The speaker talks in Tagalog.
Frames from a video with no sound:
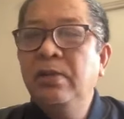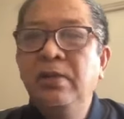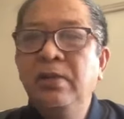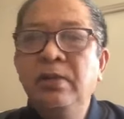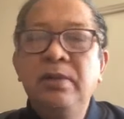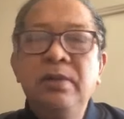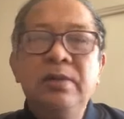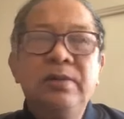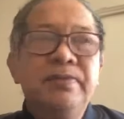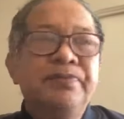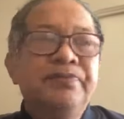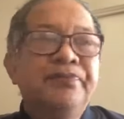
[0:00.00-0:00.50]

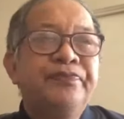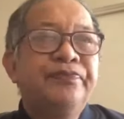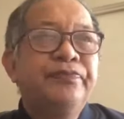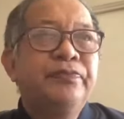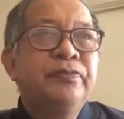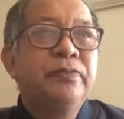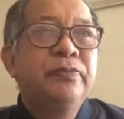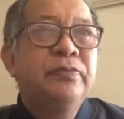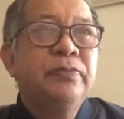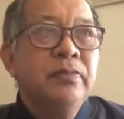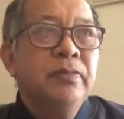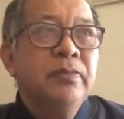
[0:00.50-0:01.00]
oh,
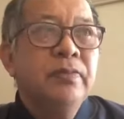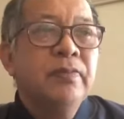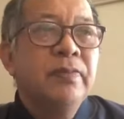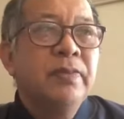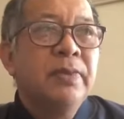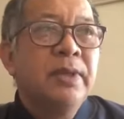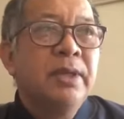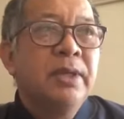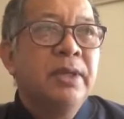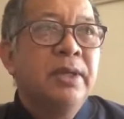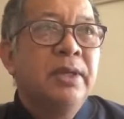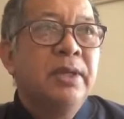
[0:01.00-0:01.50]

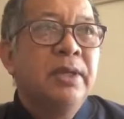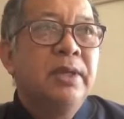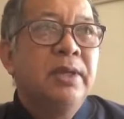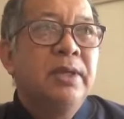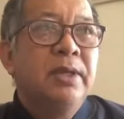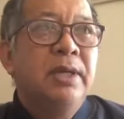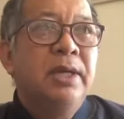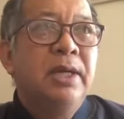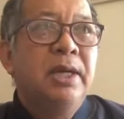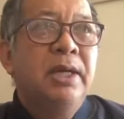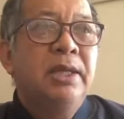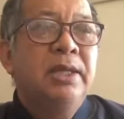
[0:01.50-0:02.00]

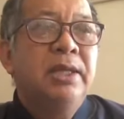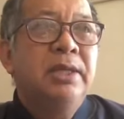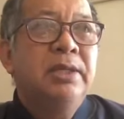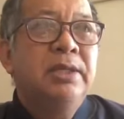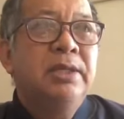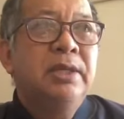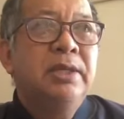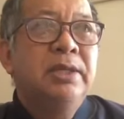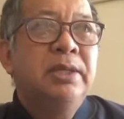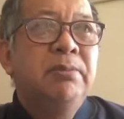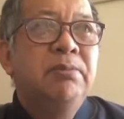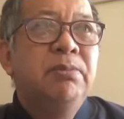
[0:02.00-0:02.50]
Nag-atin
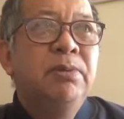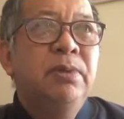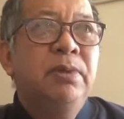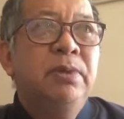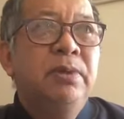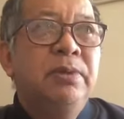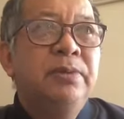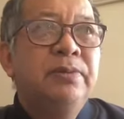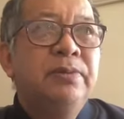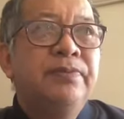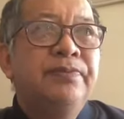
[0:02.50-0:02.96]
sa Cebu.